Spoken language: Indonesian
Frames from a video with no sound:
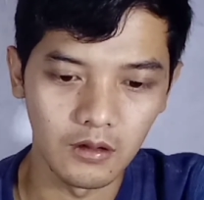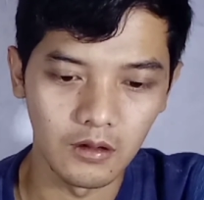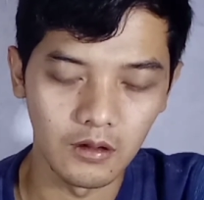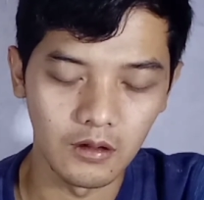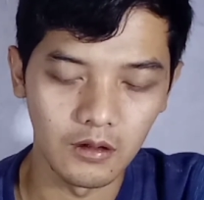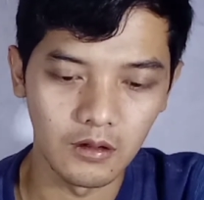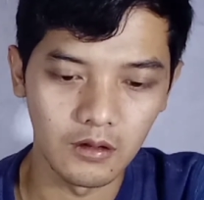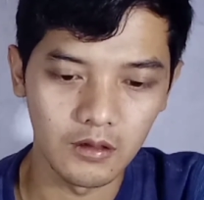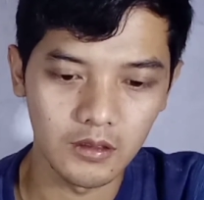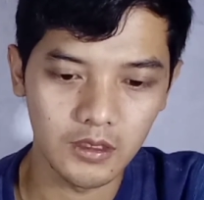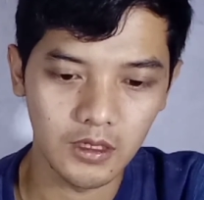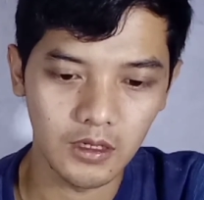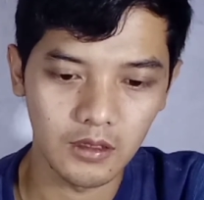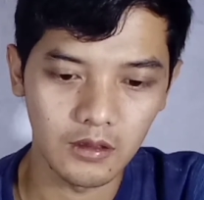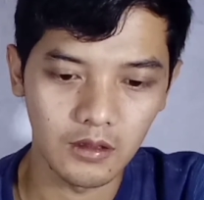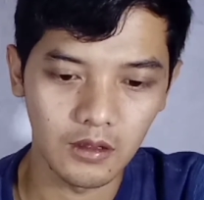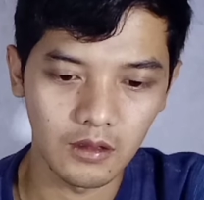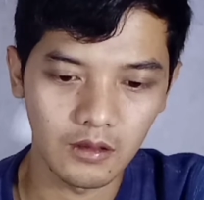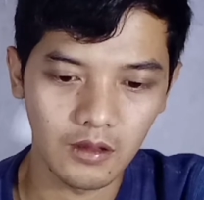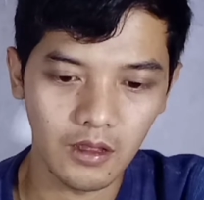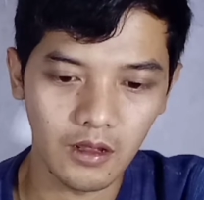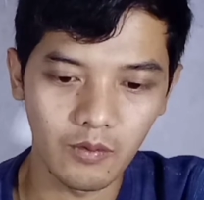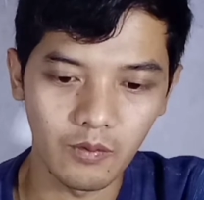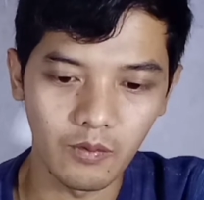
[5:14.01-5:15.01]
e,
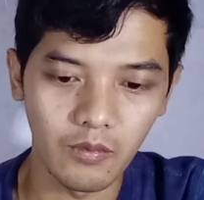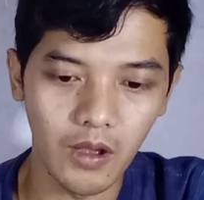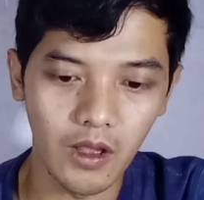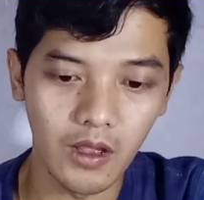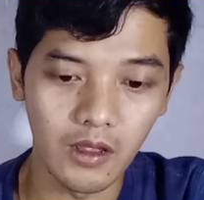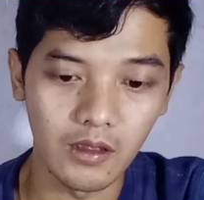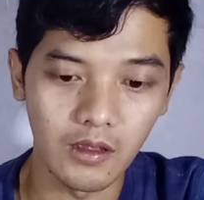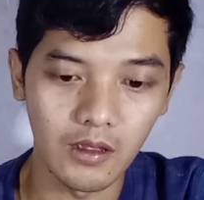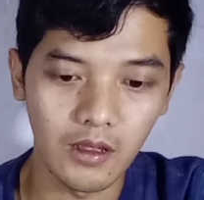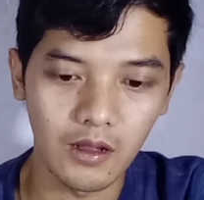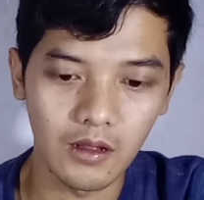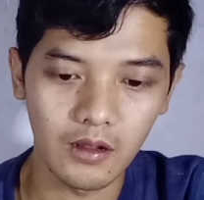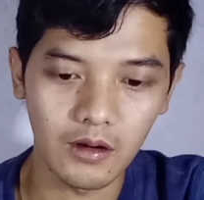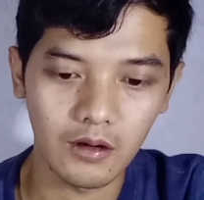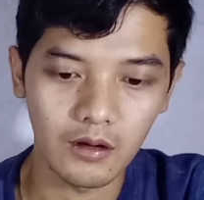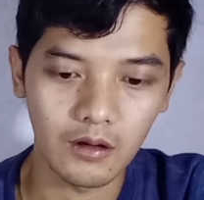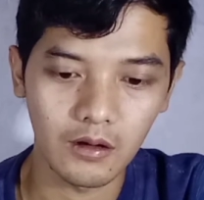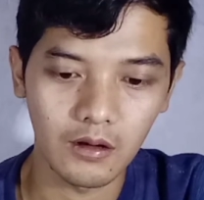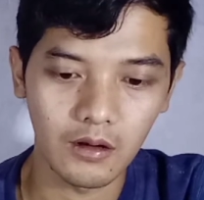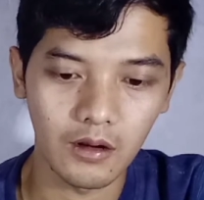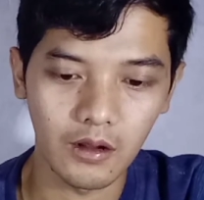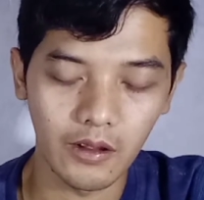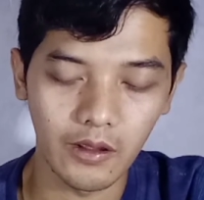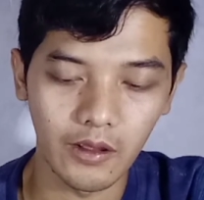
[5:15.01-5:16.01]
catatan bayar
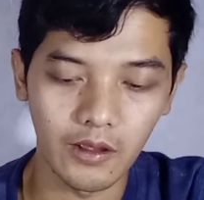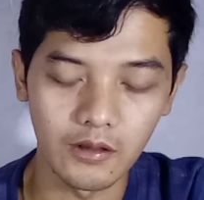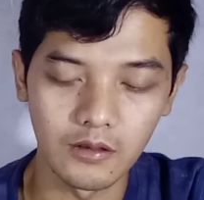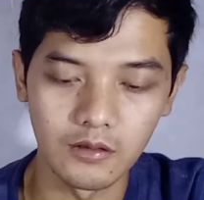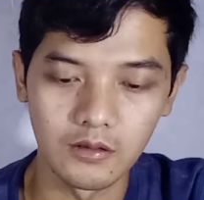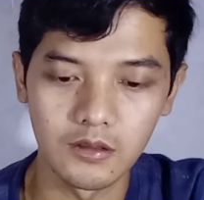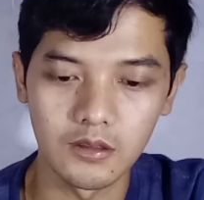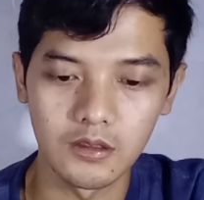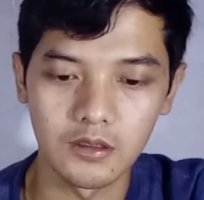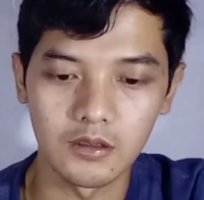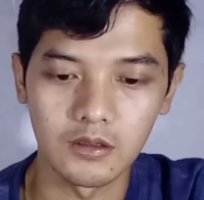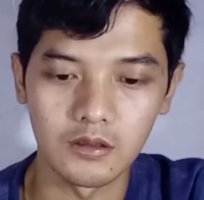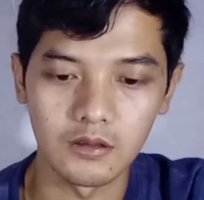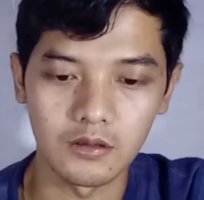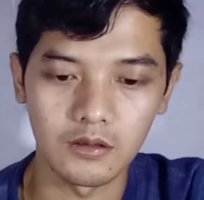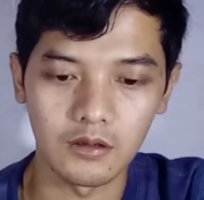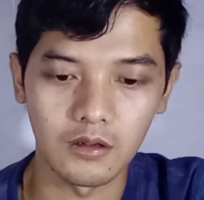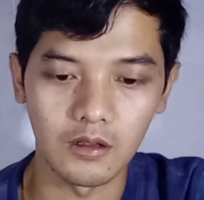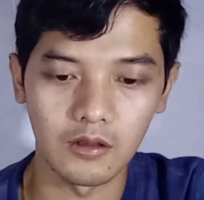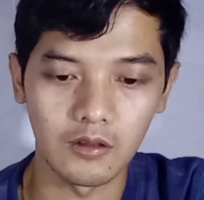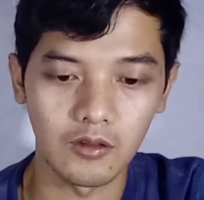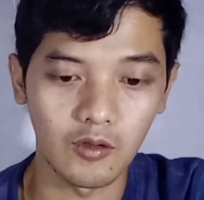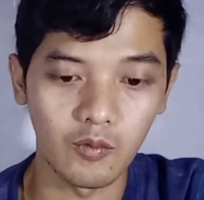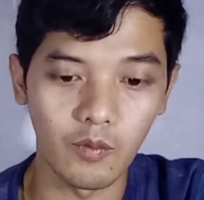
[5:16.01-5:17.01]
ads
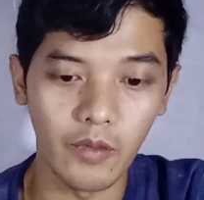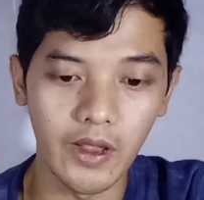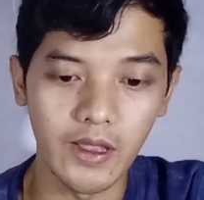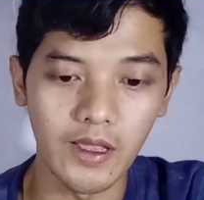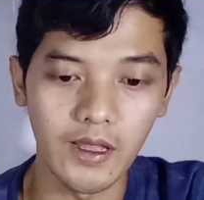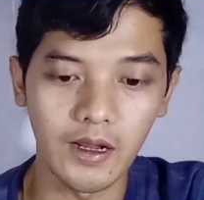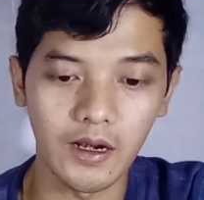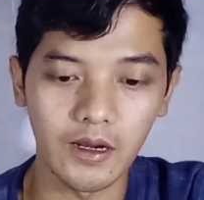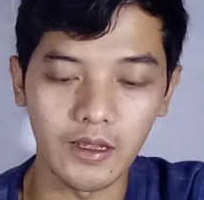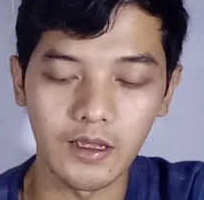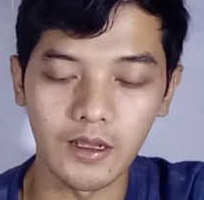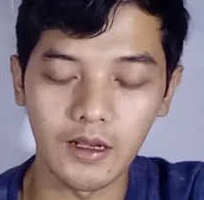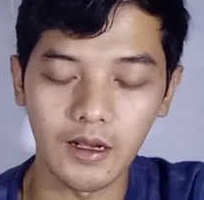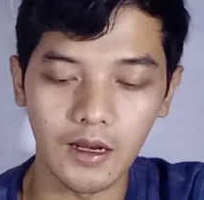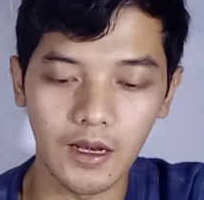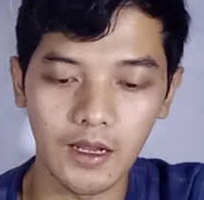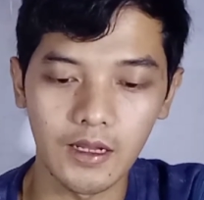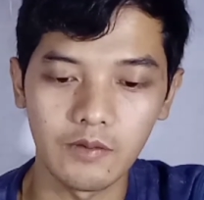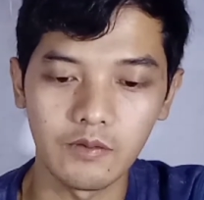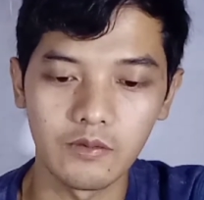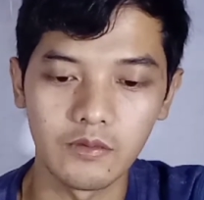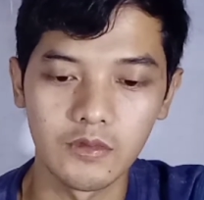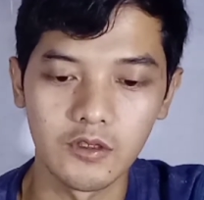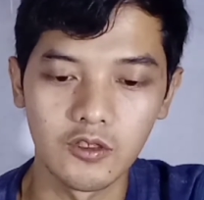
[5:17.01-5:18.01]
atau bayar
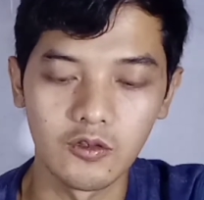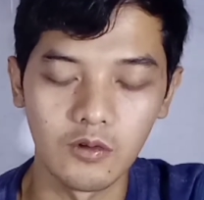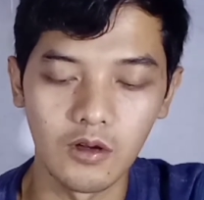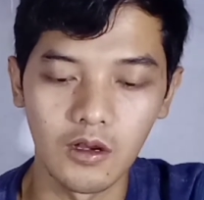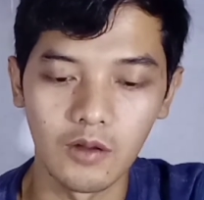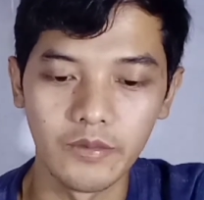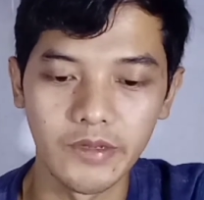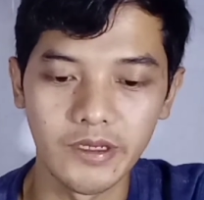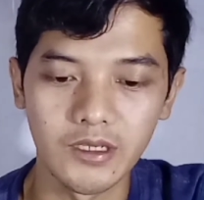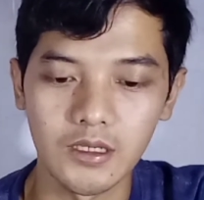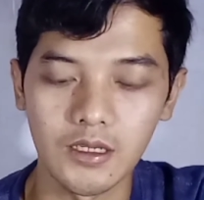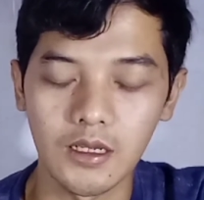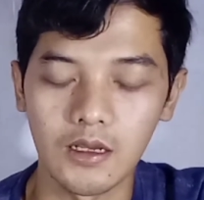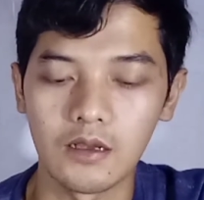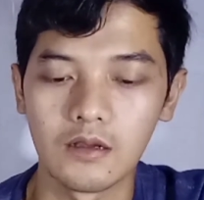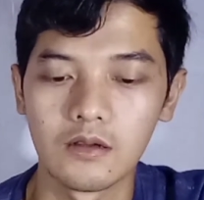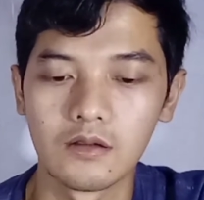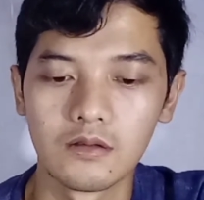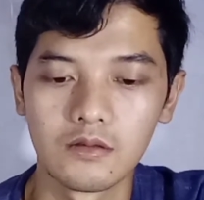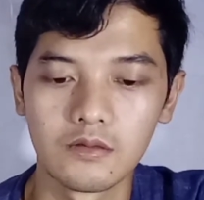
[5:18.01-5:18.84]
iklan juga bisa.